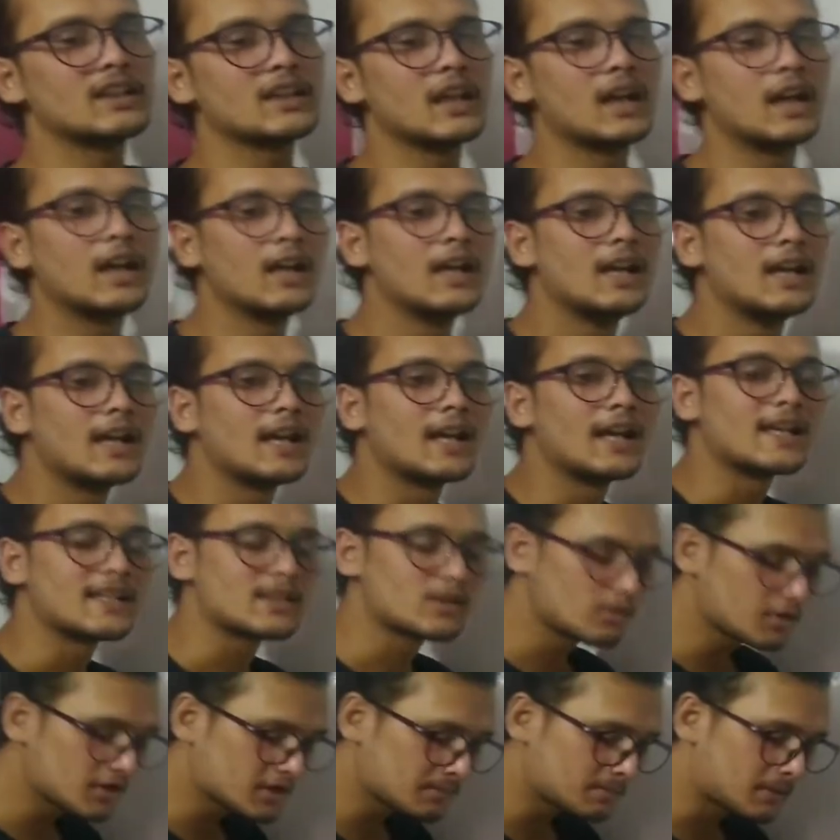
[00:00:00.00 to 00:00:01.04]
क्या
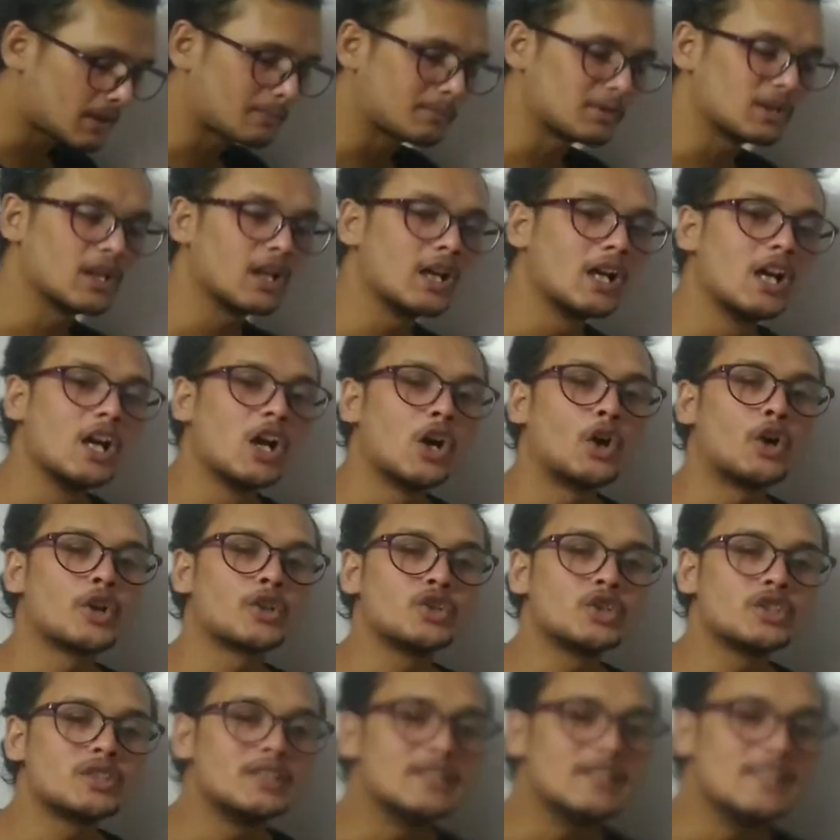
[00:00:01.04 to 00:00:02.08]
एजोस्पर्मिया और
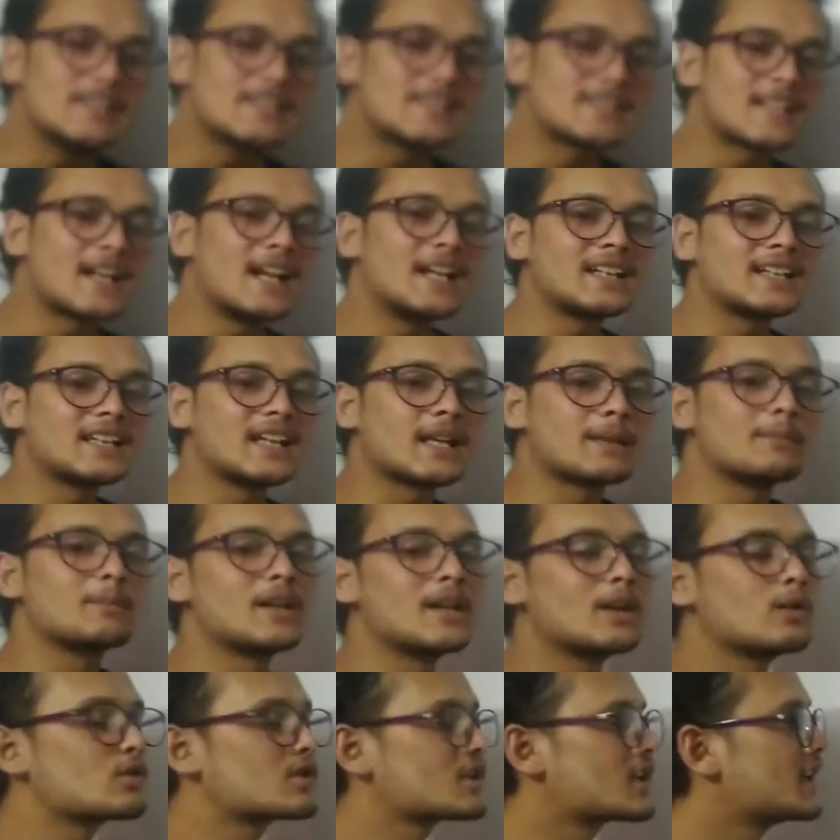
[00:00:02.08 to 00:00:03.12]
जो तीसरा टर्म
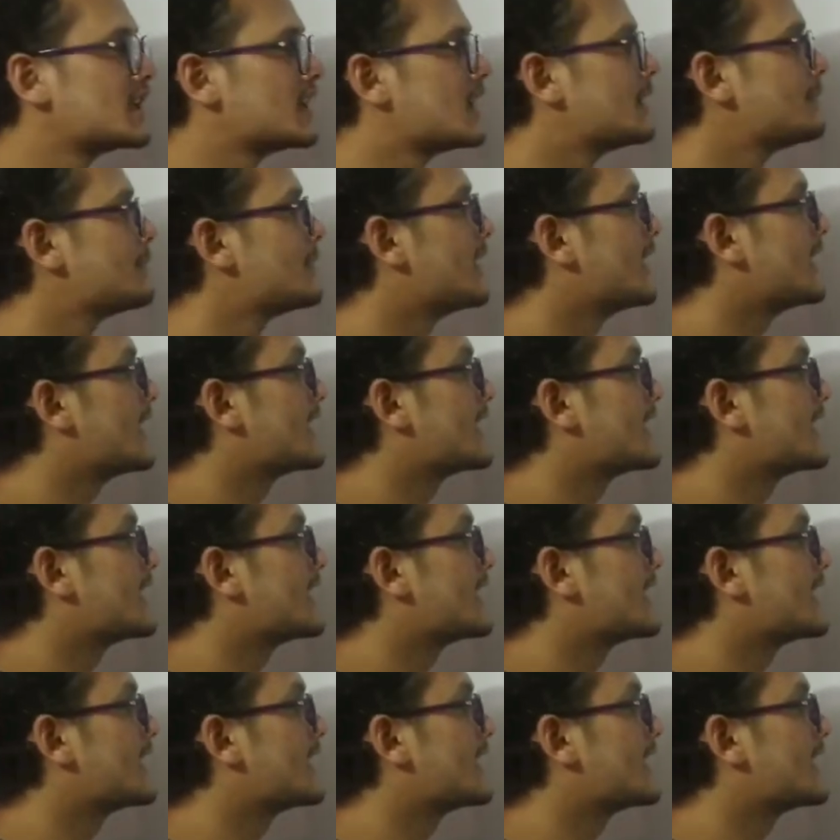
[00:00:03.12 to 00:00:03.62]
है उसका नाम है